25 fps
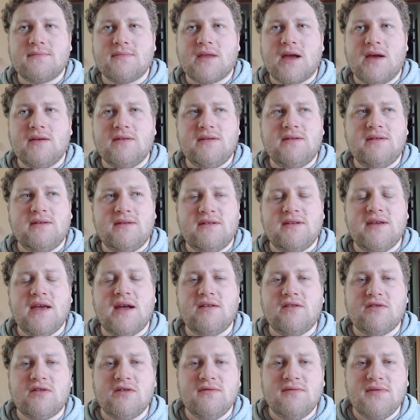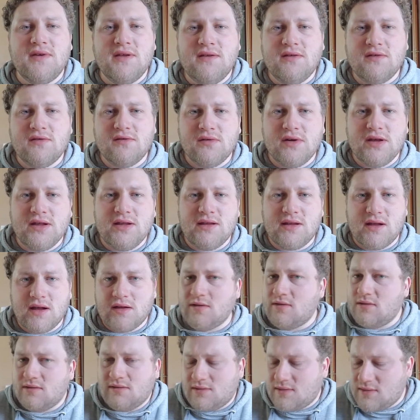also es ist sehr doll Wintergreen,
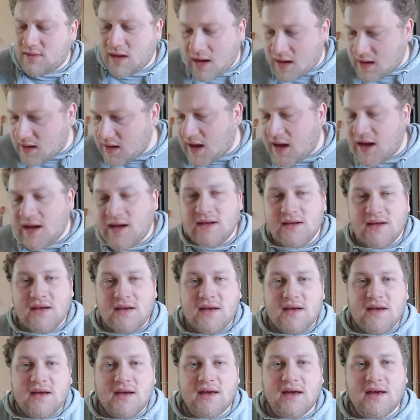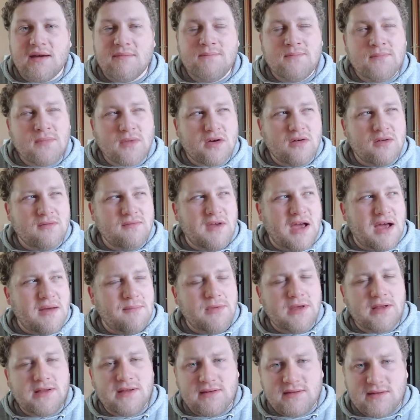das ist ja klar. Ähm, und wir
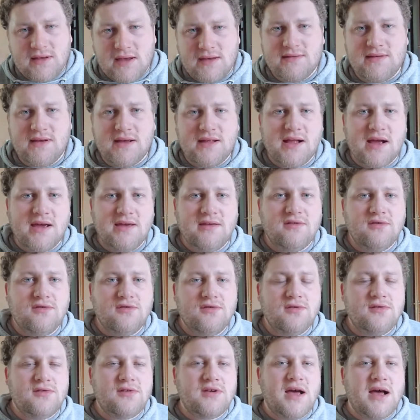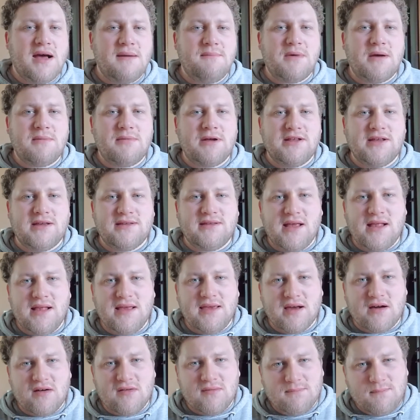haben hier eine sehr, sehr leichte Süße, haben aber
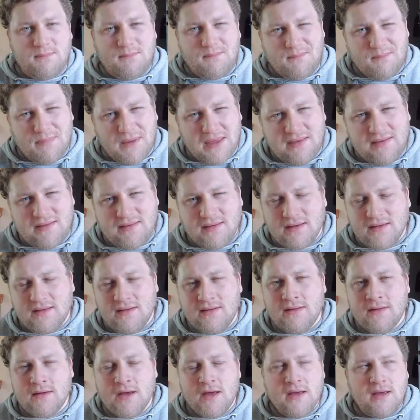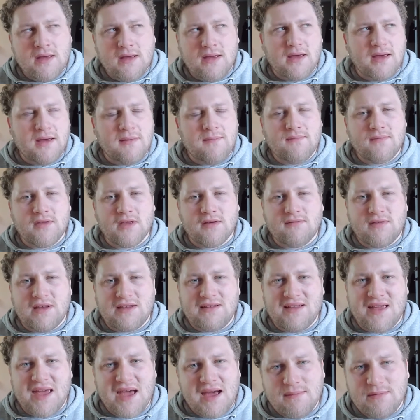tatsächlich auch ein bisschen ähm,
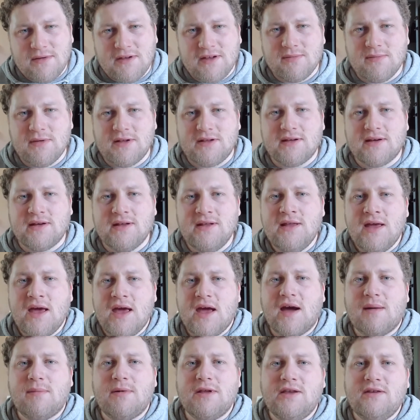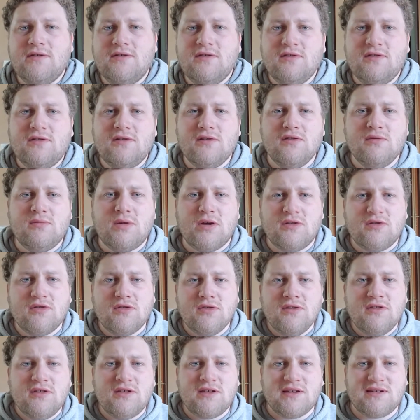was Herbes mit drin. Aber die Süße
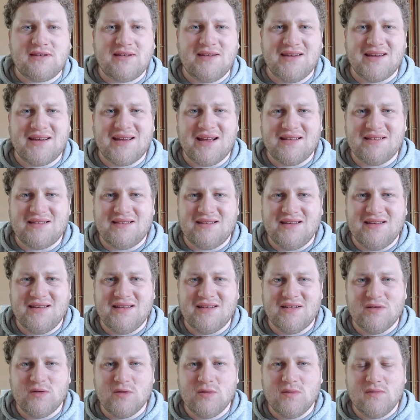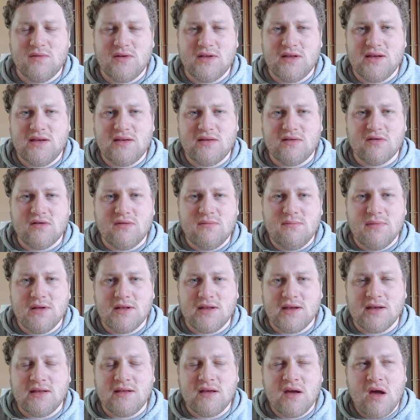übertüncht das hier Ganze hier irgendwie nicht
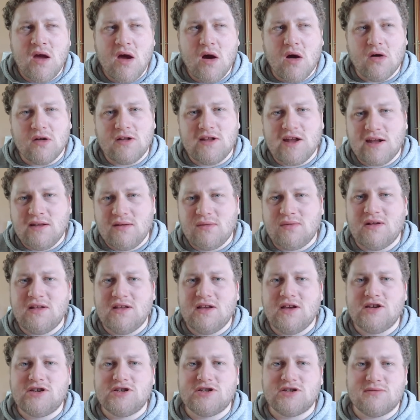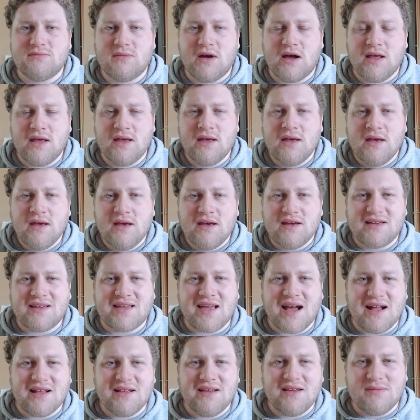unbedingt. Und das finde ich schon mal
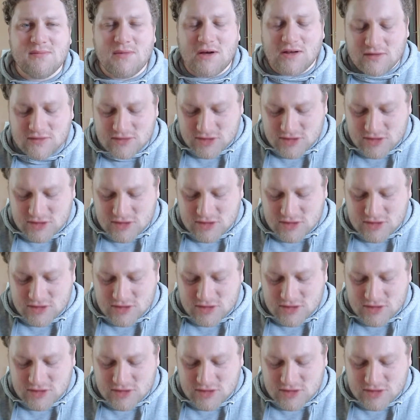gar nicht mal so